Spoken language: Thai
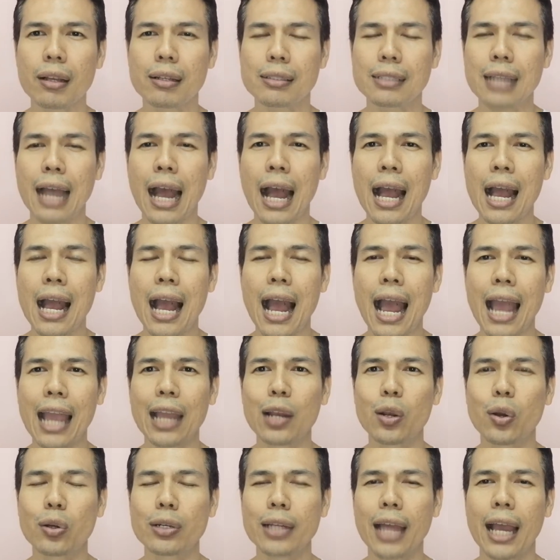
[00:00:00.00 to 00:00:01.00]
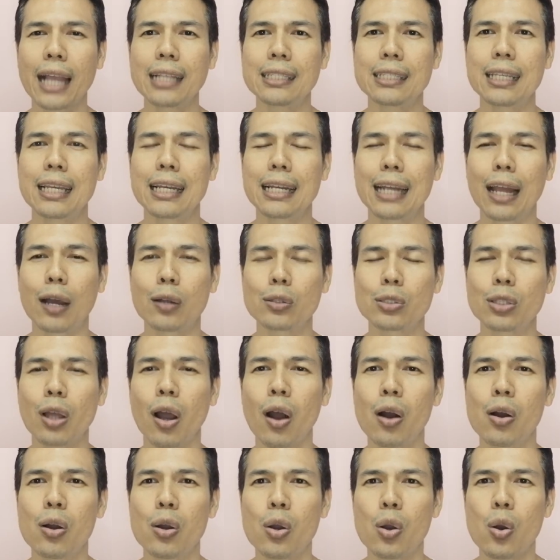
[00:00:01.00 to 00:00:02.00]
จะให้ลดได้จริงเรา
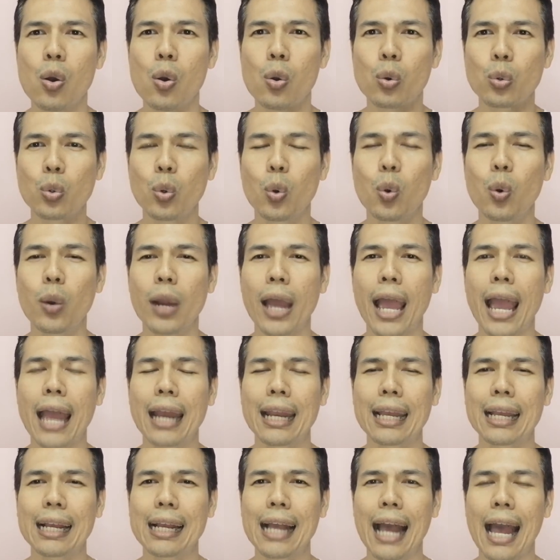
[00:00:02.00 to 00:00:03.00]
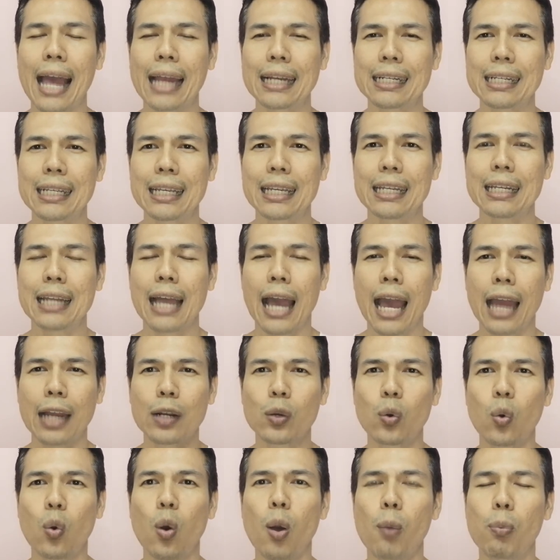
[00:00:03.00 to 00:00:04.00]
ต้องดูแลในการกินอาหาร
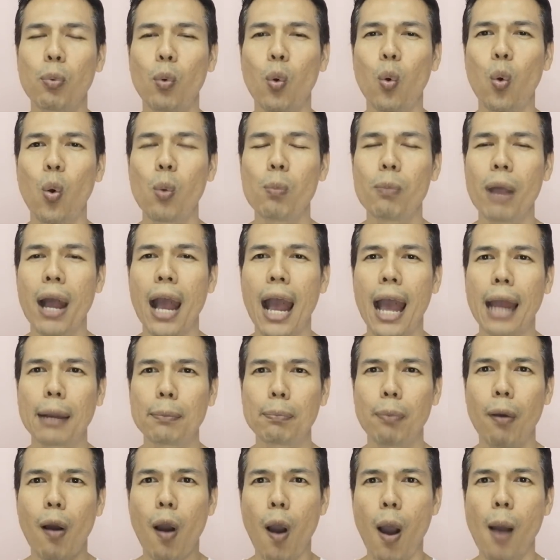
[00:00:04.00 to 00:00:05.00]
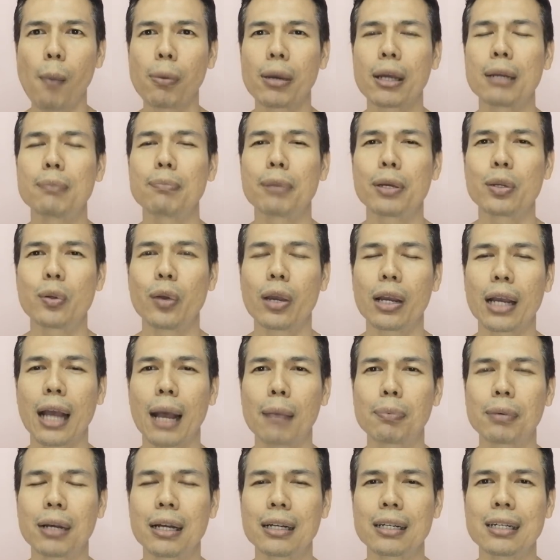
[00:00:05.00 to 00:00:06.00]
ควบคุมอาหารพร้อมกันไปด้วยค
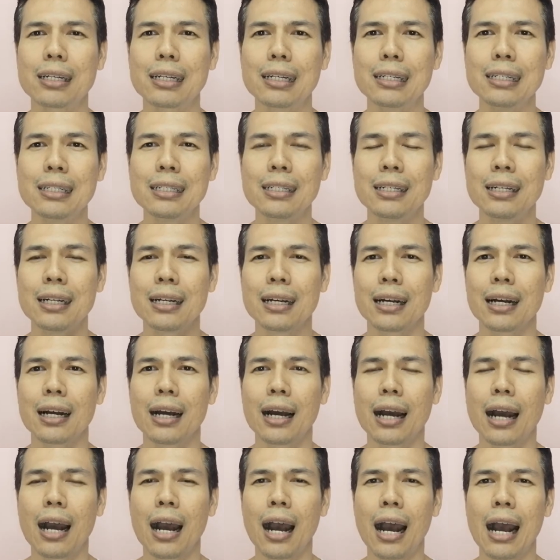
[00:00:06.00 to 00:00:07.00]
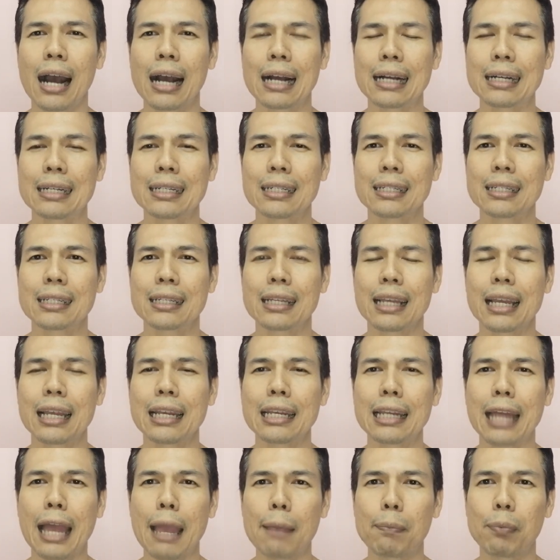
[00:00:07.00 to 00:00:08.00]
รับก็คือกิ
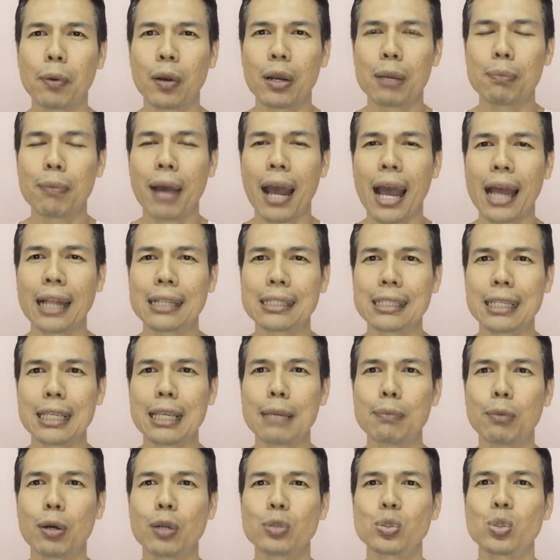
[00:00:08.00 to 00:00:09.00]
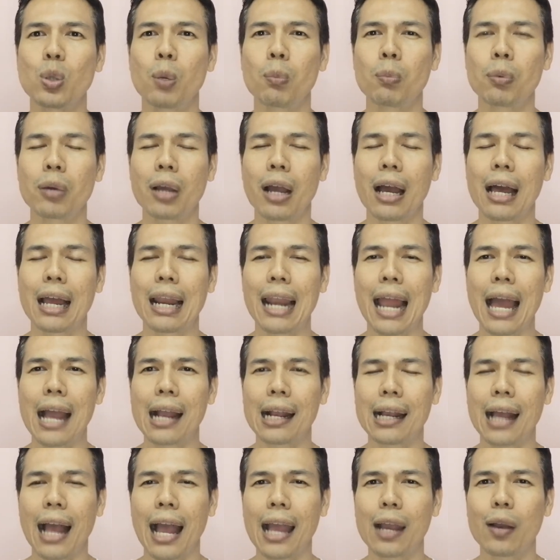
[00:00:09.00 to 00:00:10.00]
นในปริมาณที่เหมาะสมกับร่า
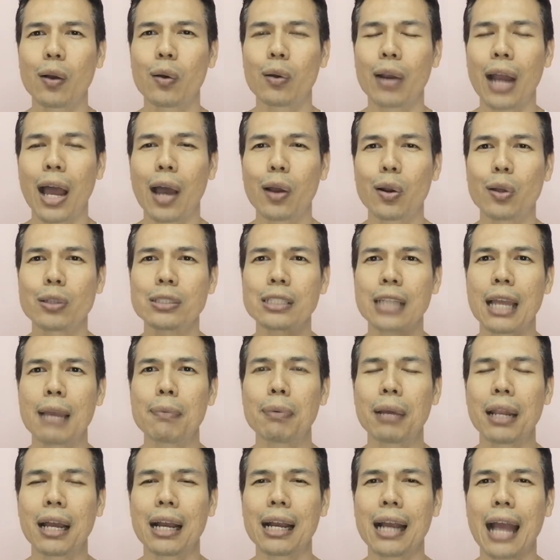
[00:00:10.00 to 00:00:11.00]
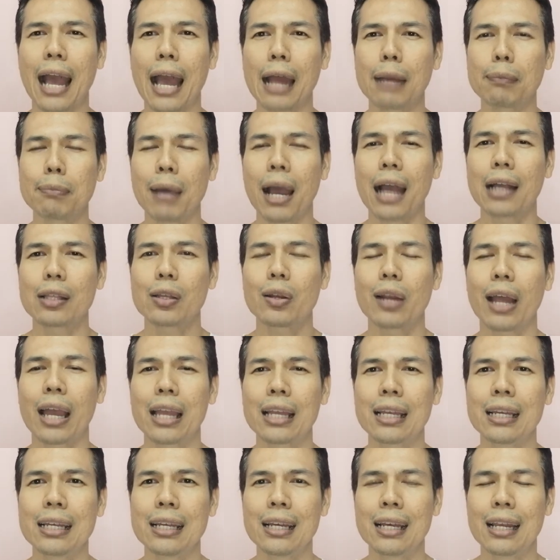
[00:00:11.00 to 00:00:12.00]
งกายของเราเราใช้พลังงานมากเท่าไห
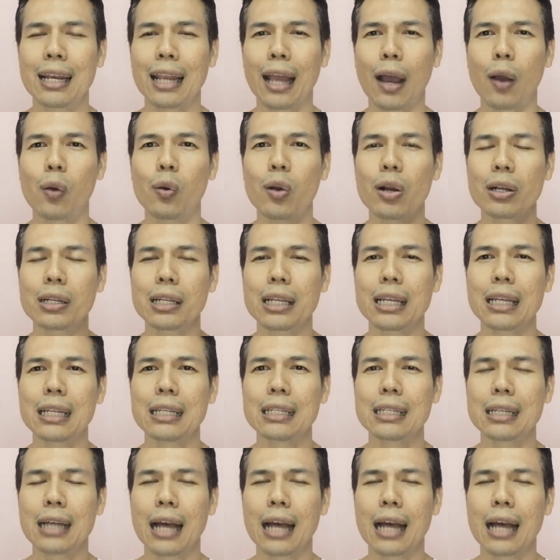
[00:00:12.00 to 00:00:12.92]
ร่เราก็กิน